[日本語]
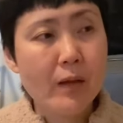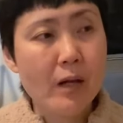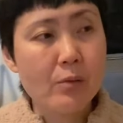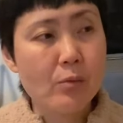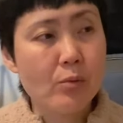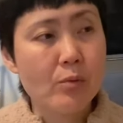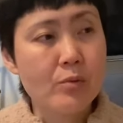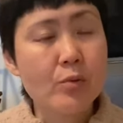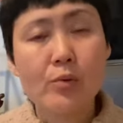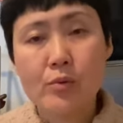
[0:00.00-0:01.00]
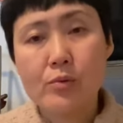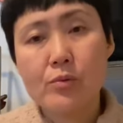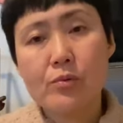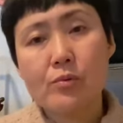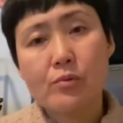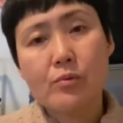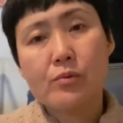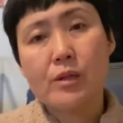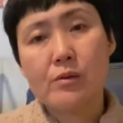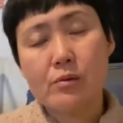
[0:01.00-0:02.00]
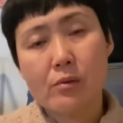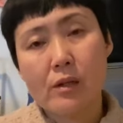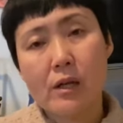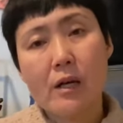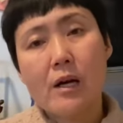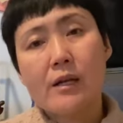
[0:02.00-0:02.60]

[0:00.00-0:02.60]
あのそういうなんていうのかな